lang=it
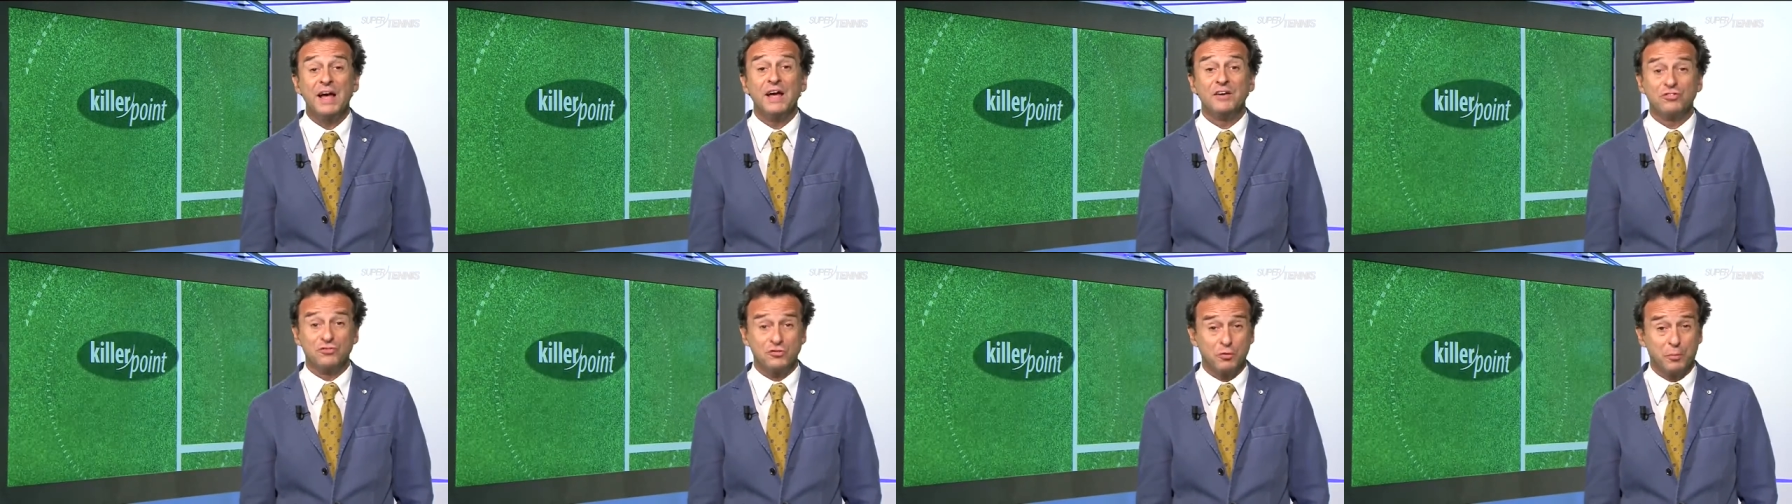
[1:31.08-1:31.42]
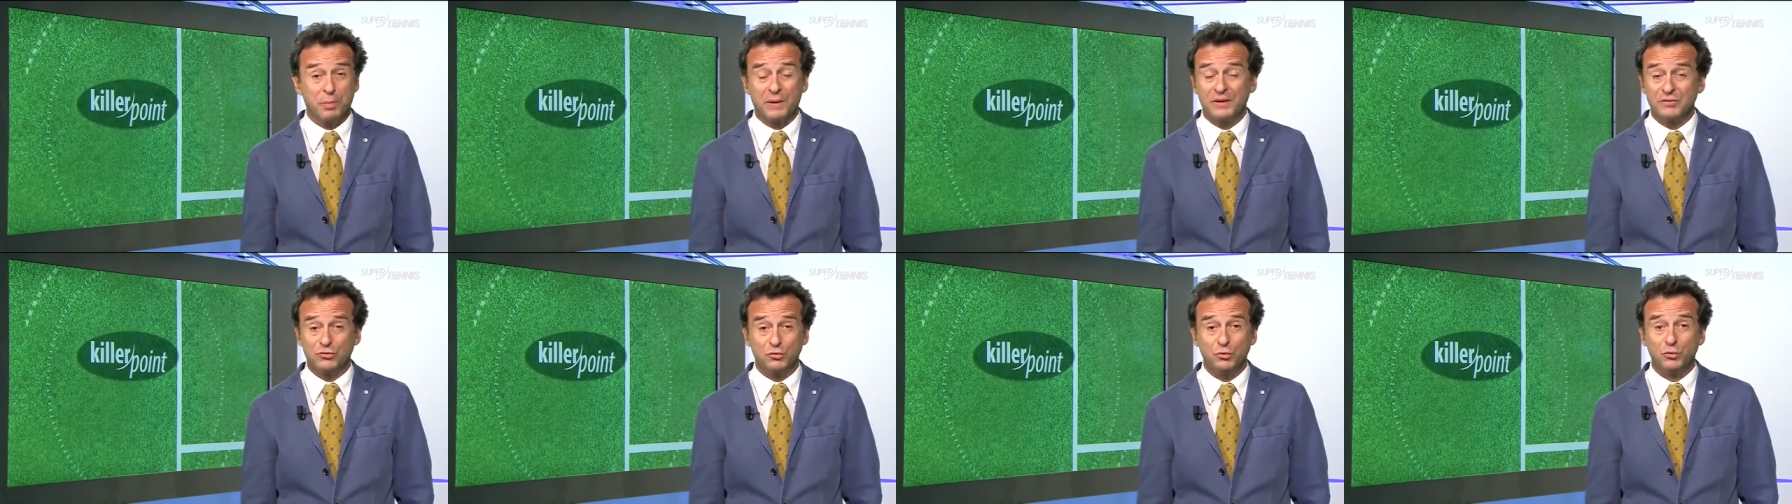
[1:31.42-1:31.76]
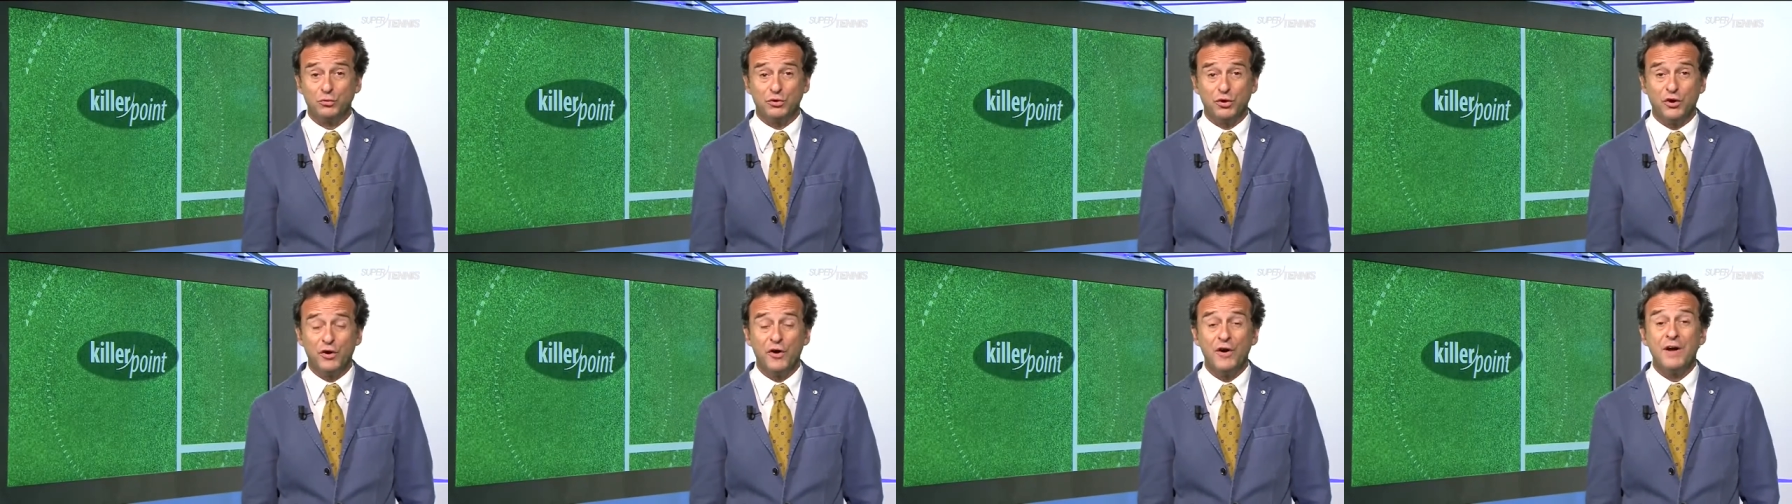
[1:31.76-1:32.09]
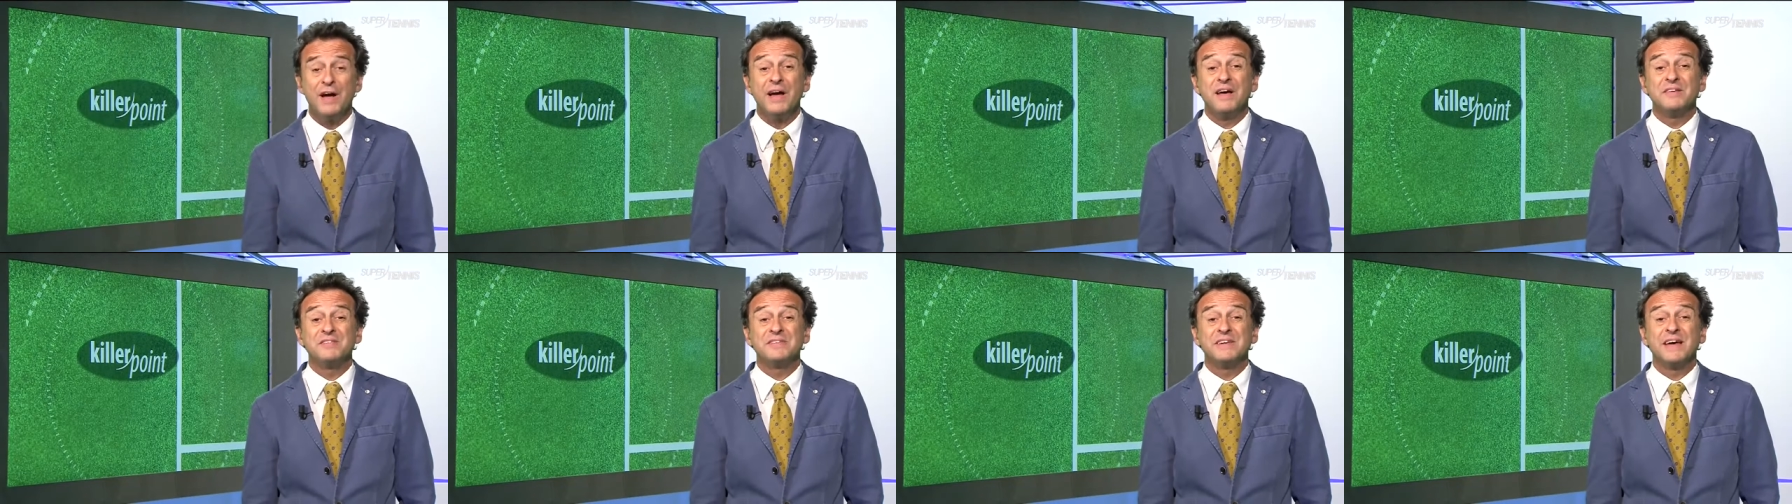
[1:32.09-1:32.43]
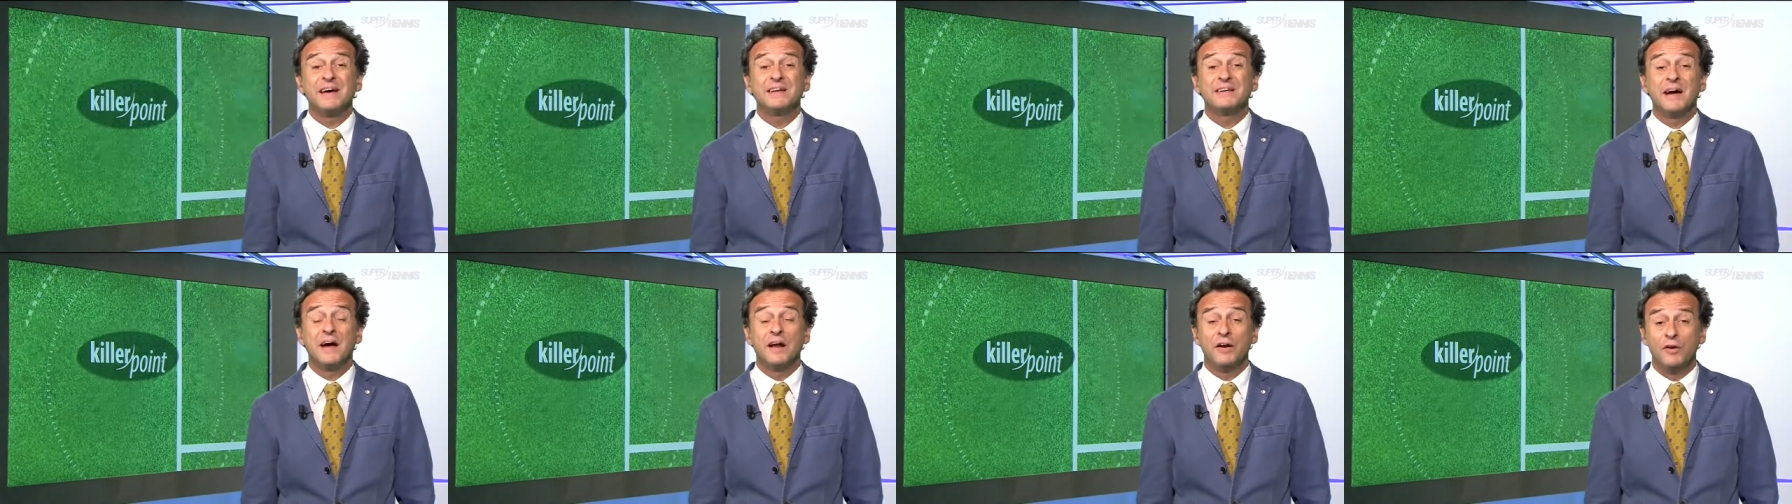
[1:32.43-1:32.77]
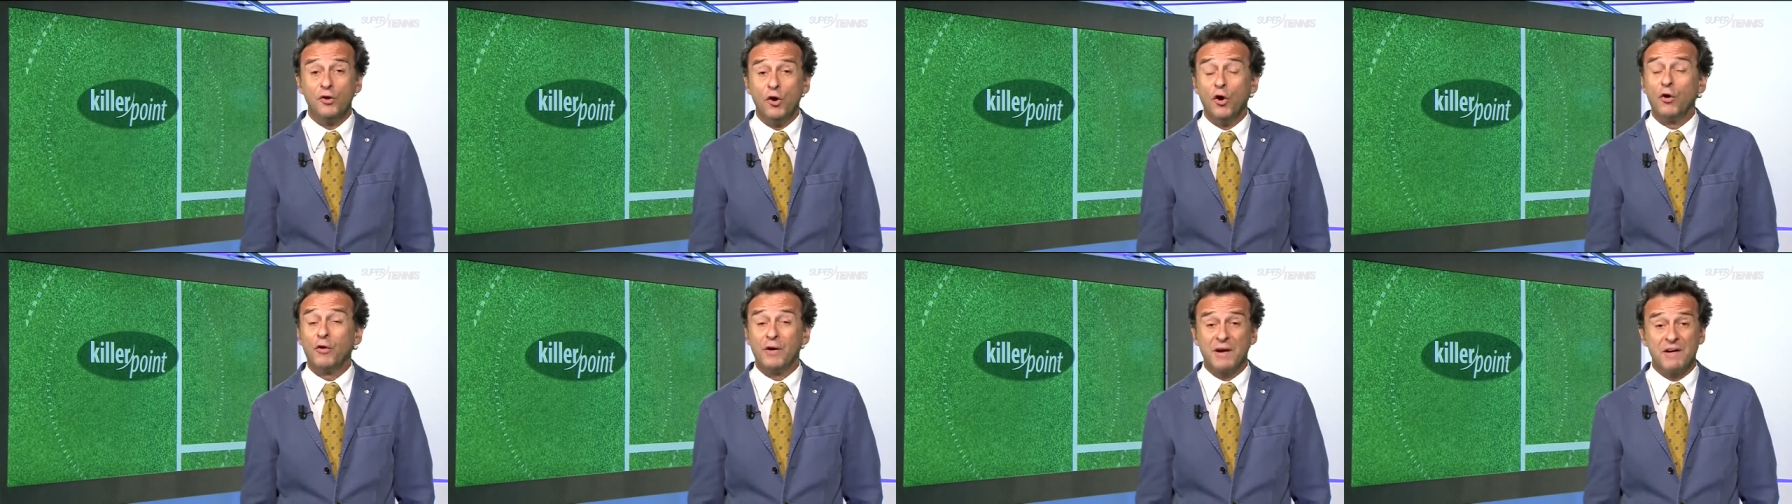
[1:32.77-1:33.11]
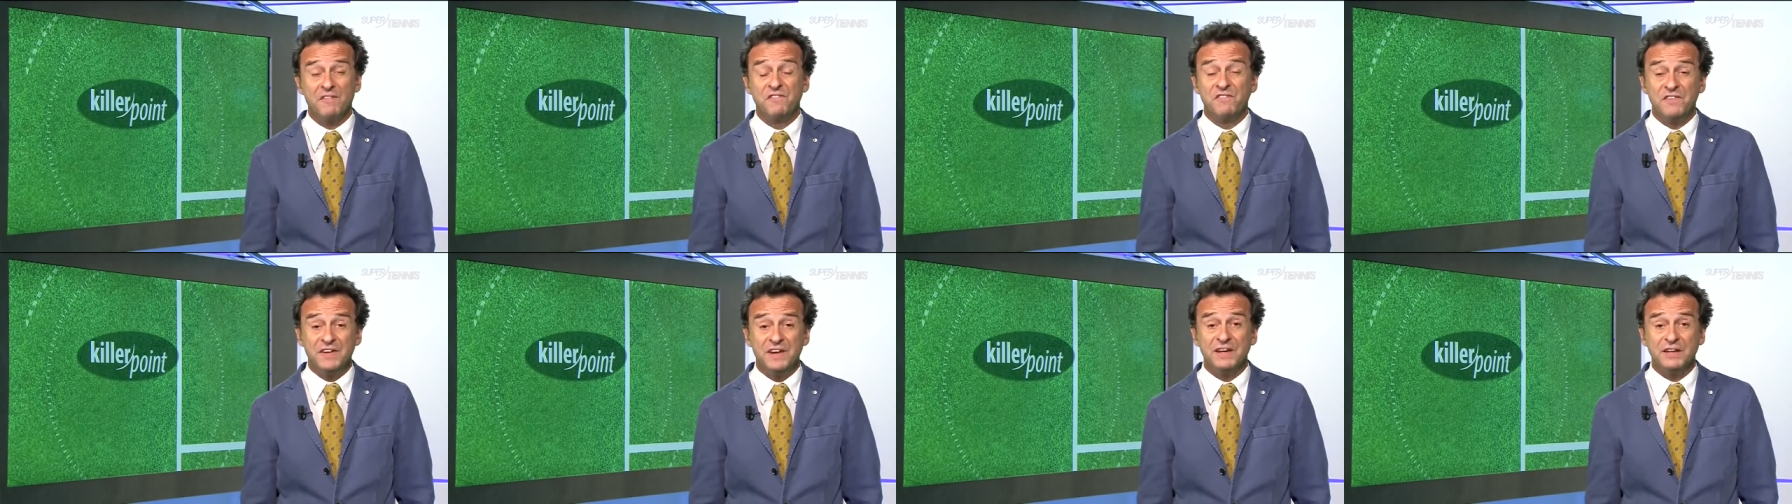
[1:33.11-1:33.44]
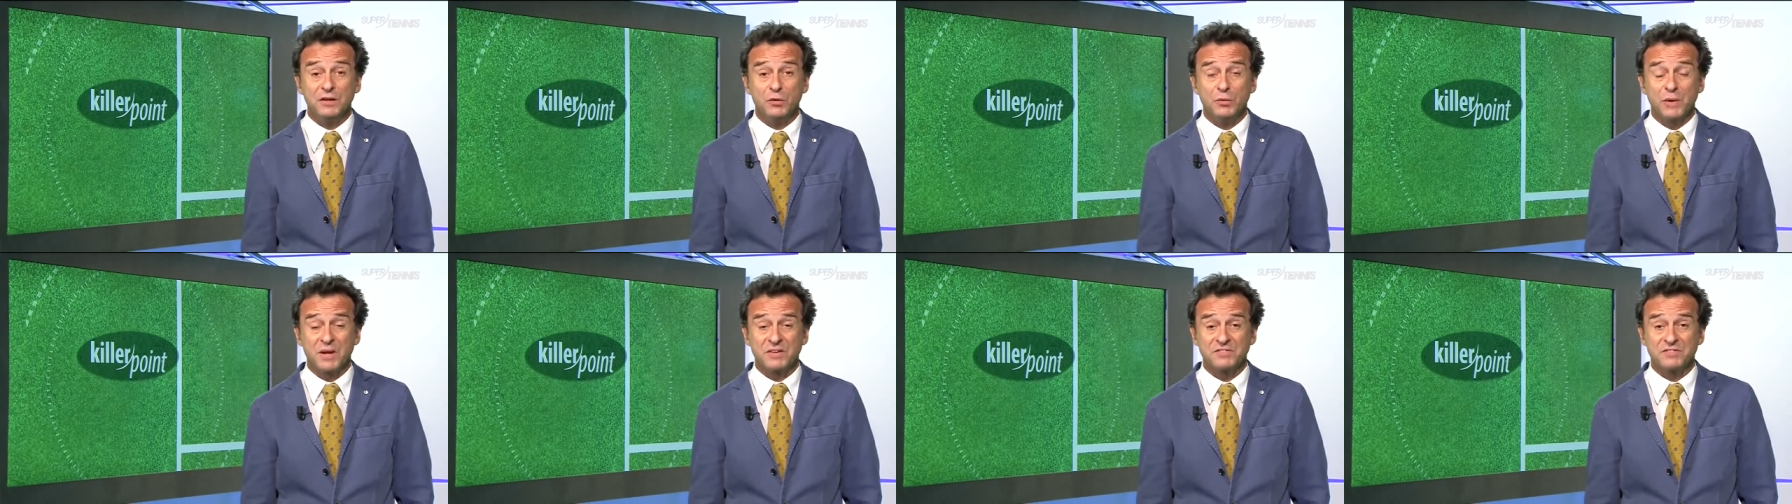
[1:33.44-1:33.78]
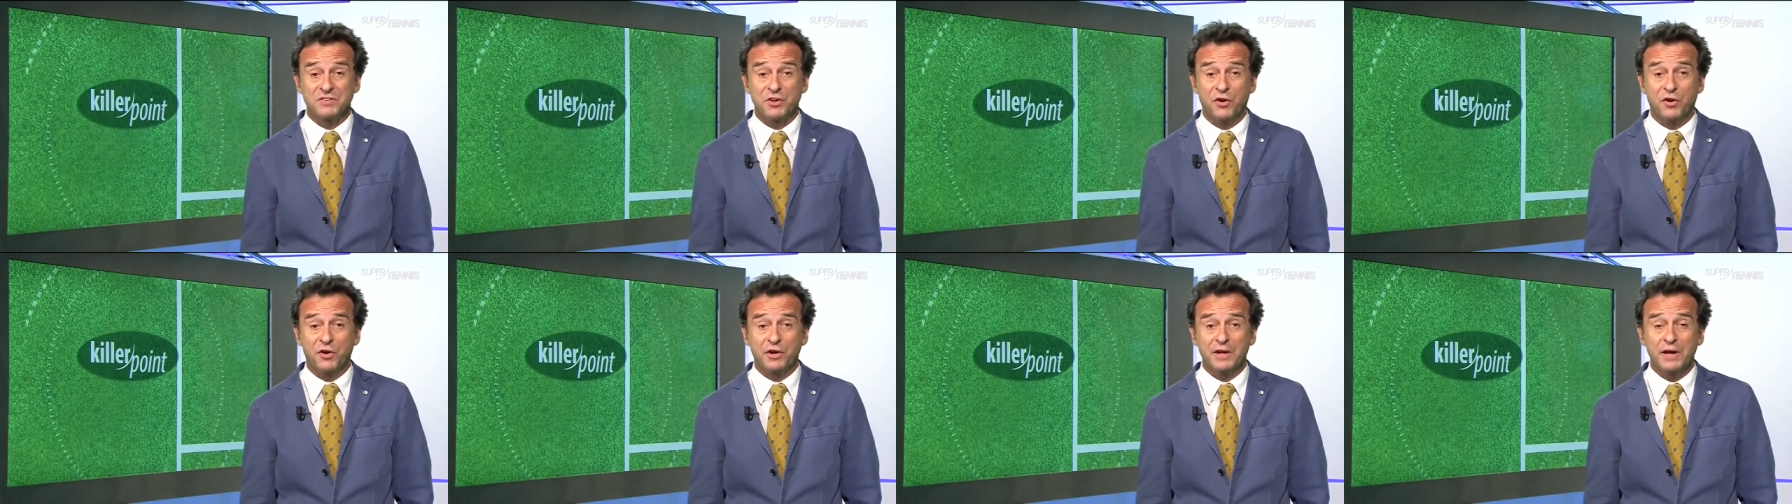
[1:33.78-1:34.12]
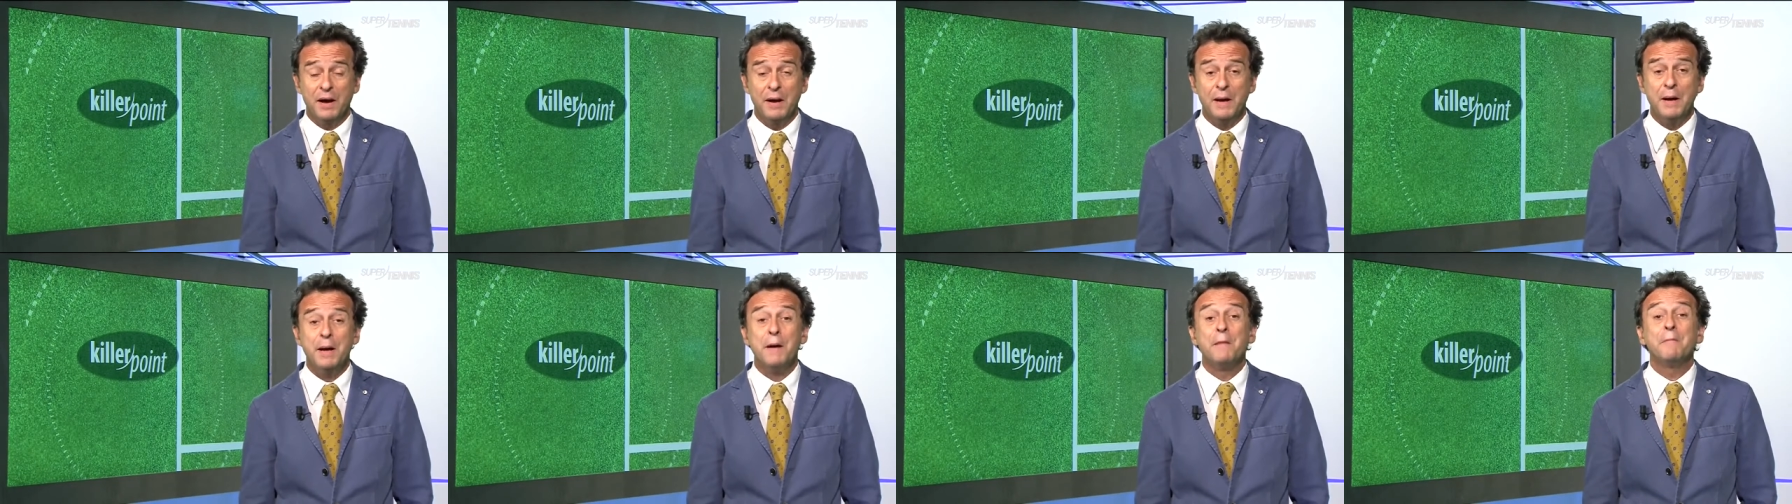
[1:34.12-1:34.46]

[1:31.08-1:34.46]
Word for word: E soprattutto è stata non la fine di una storia,